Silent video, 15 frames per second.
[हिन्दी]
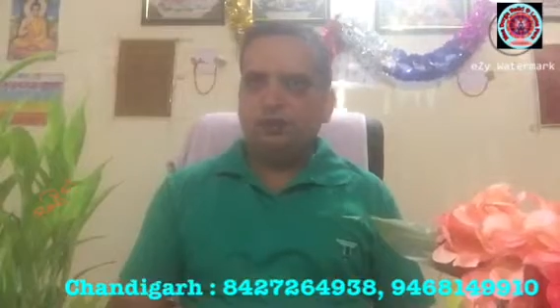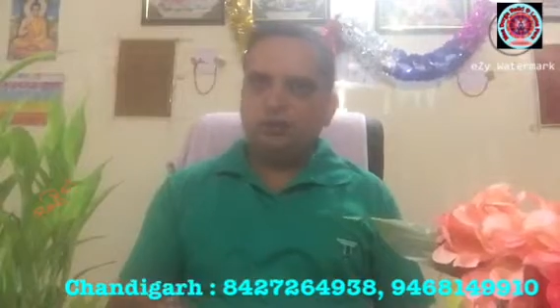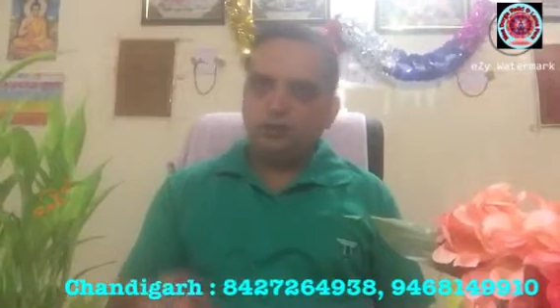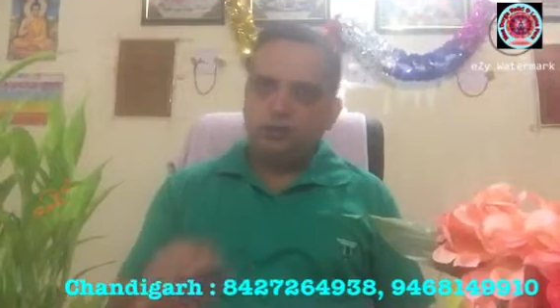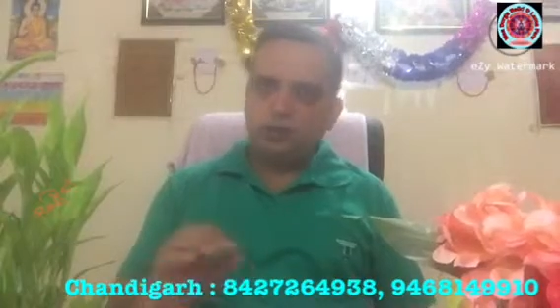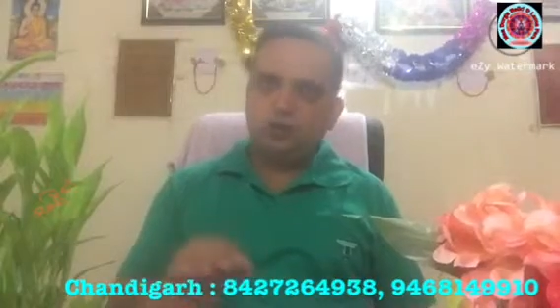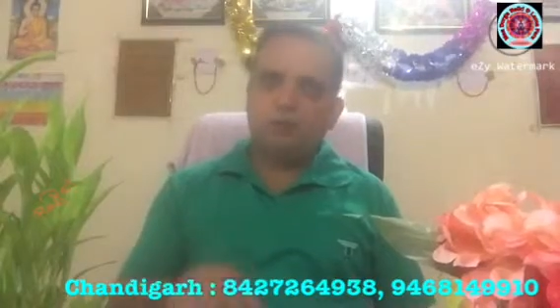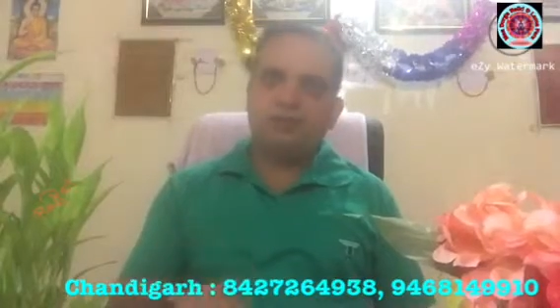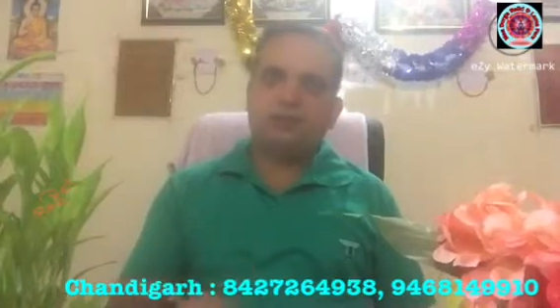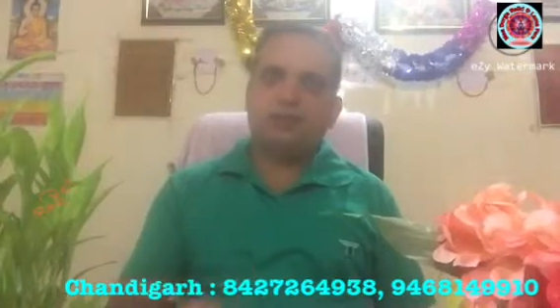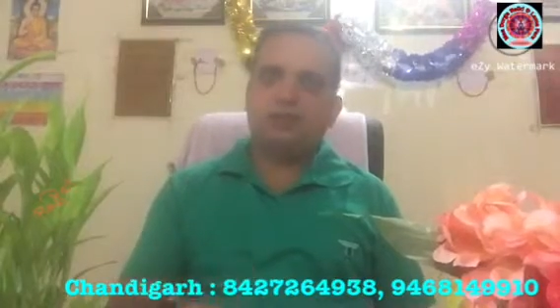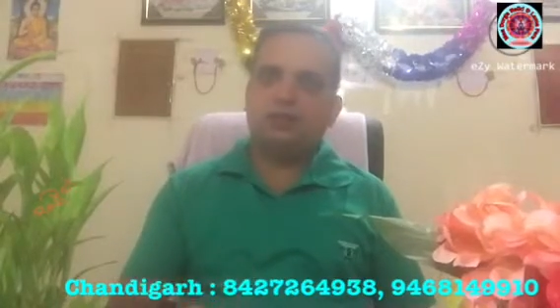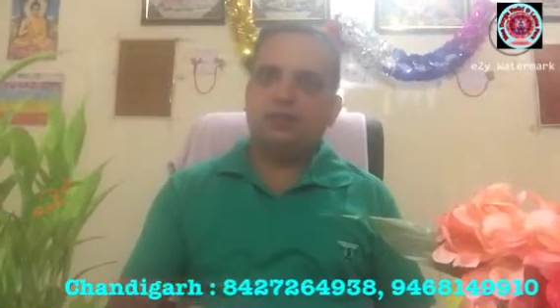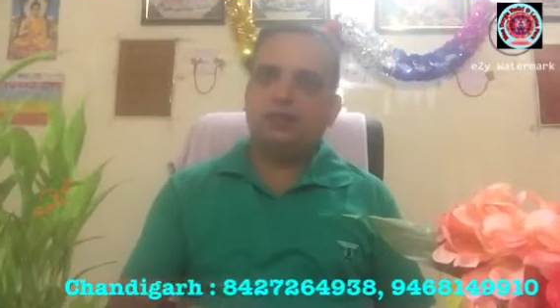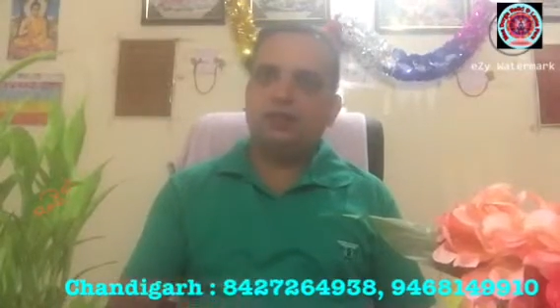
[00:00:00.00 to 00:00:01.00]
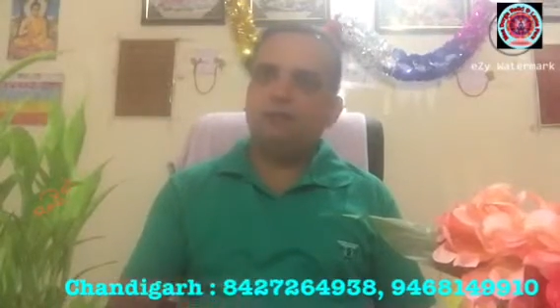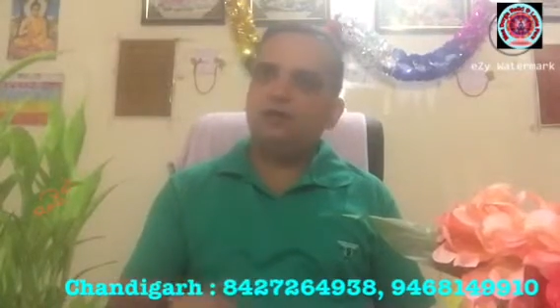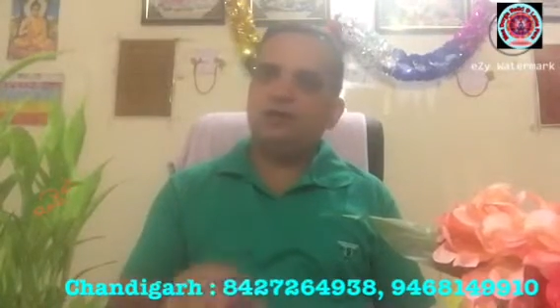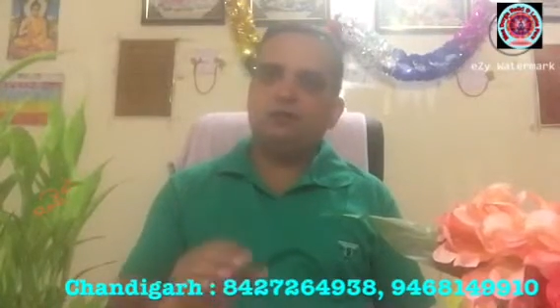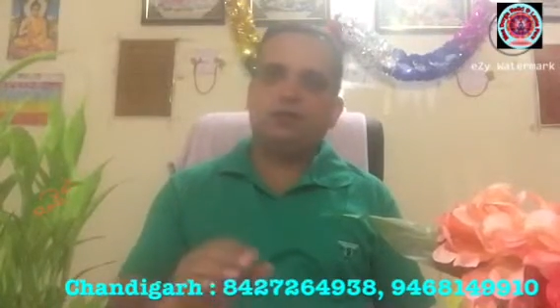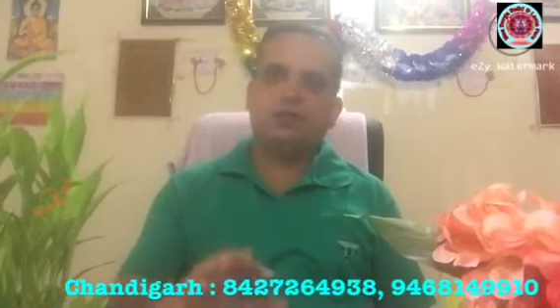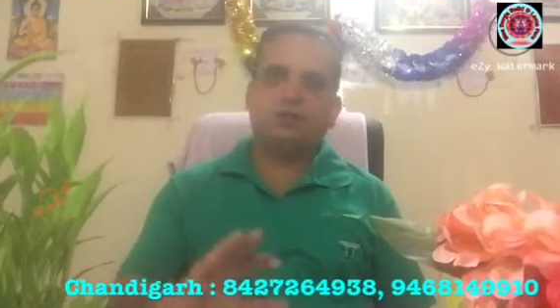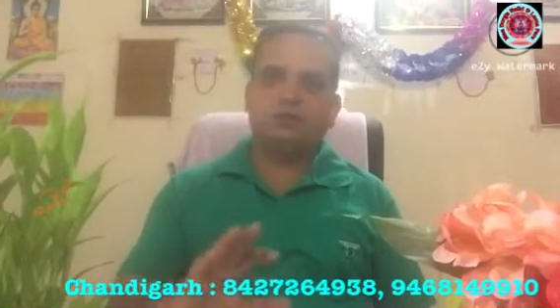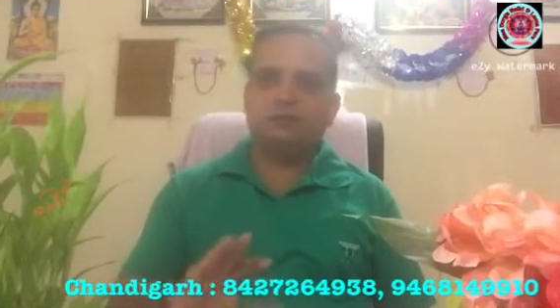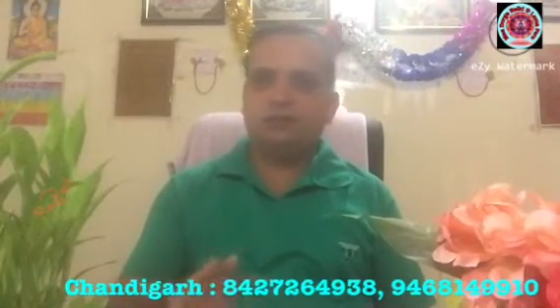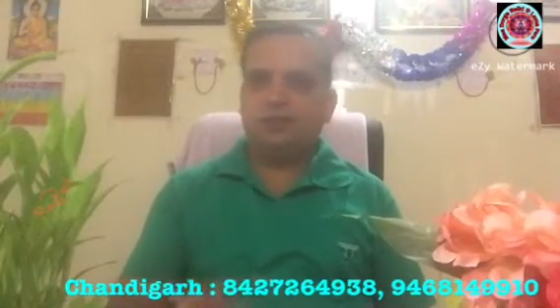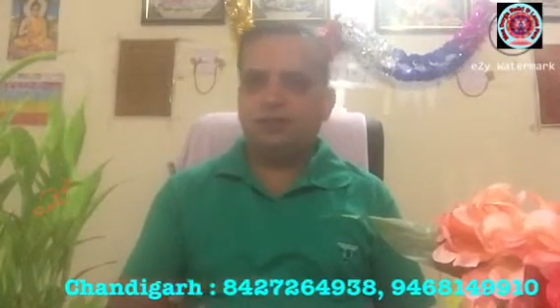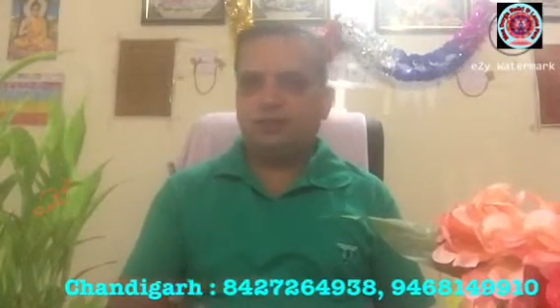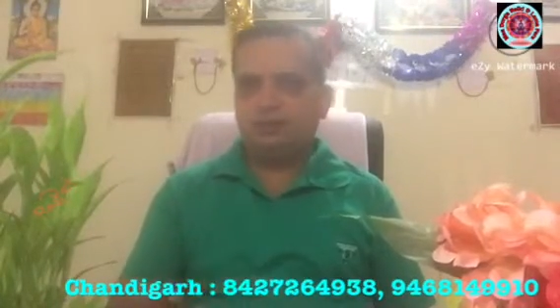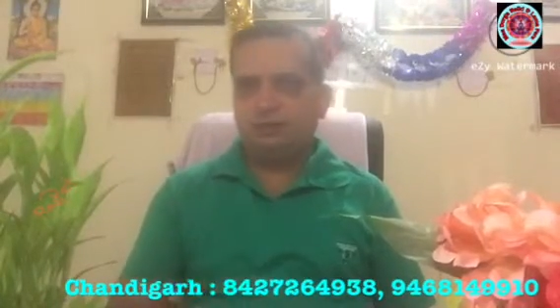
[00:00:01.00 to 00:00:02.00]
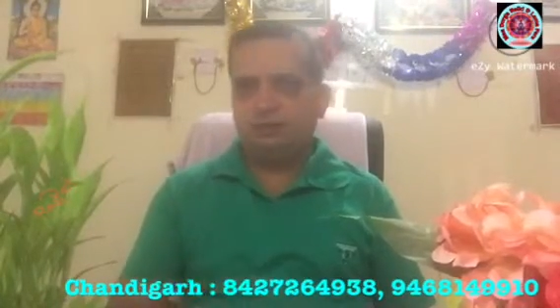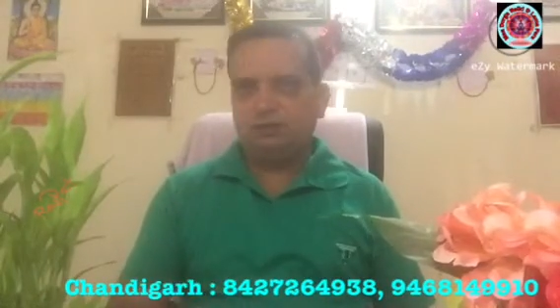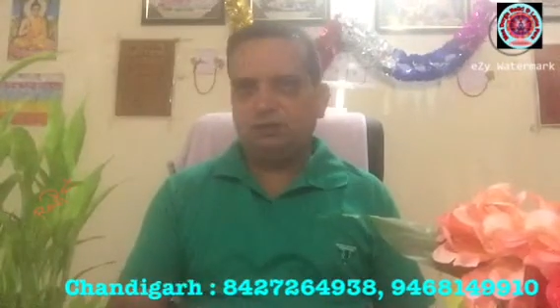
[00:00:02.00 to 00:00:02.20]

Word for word: जिसको भी सीखना है हमें एडवांस में बताइए